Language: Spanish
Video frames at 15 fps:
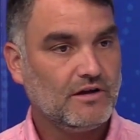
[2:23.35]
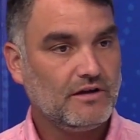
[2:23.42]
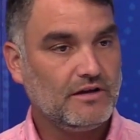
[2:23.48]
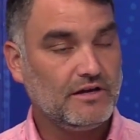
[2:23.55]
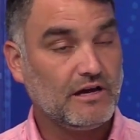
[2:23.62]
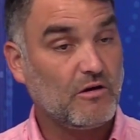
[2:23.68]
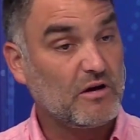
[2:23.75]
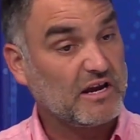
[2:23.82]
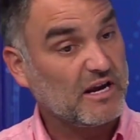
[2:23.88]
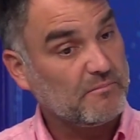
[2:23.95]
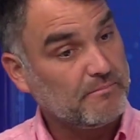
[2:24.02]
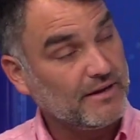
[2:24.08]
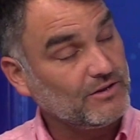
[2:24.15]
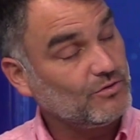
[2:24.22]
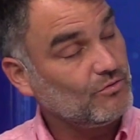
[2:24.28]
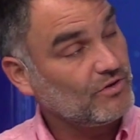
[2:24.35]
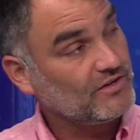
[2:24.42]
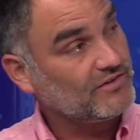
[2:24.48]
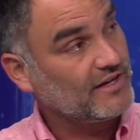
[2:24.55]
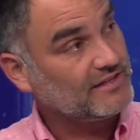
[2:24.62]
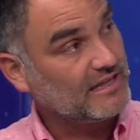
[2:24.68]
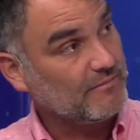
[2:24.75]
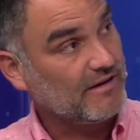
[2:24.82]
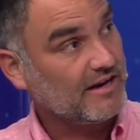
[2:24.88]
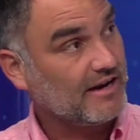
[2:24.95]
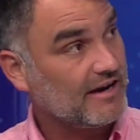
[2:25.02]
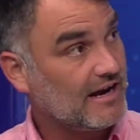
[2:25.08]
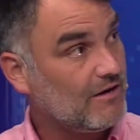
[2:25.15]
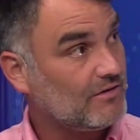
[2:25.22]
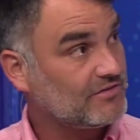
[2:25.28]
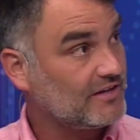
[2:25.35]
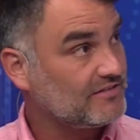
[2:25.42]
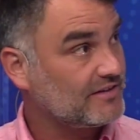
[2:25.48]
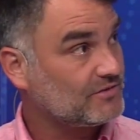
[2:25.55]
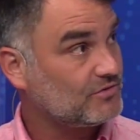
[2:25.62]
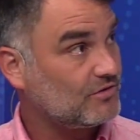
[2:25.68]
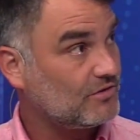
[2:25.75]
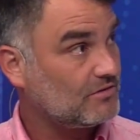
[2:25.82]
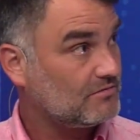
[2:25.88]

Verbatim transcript: Y ahora que el péndulo quizás está más cargado hacia el sector